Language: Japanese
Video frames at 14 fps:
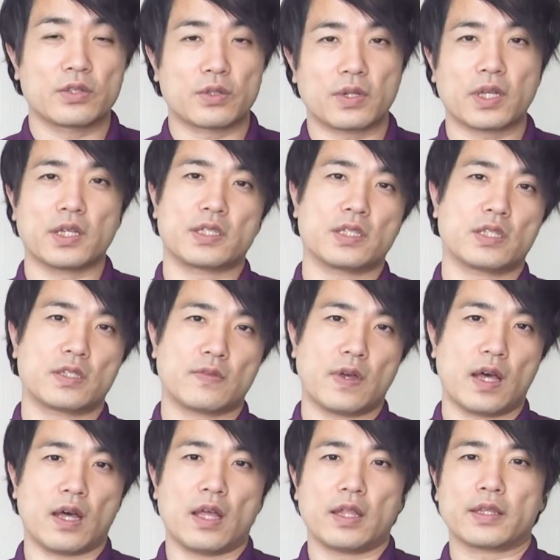それが実
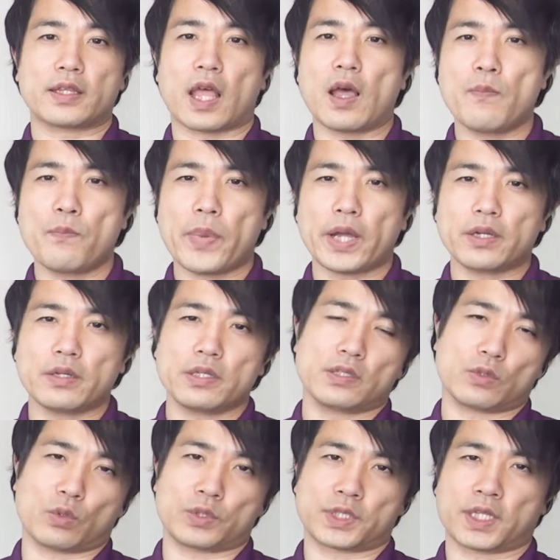はタンパク
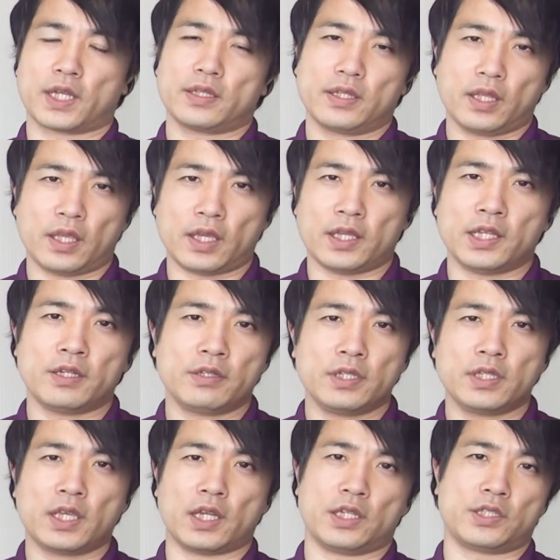質を使って
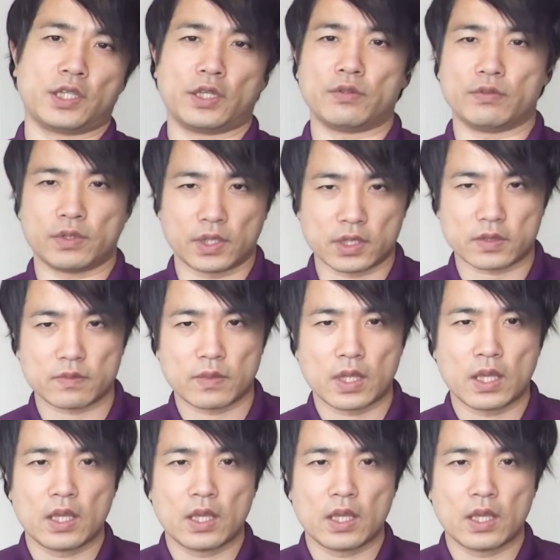エネルギー源にしているんです。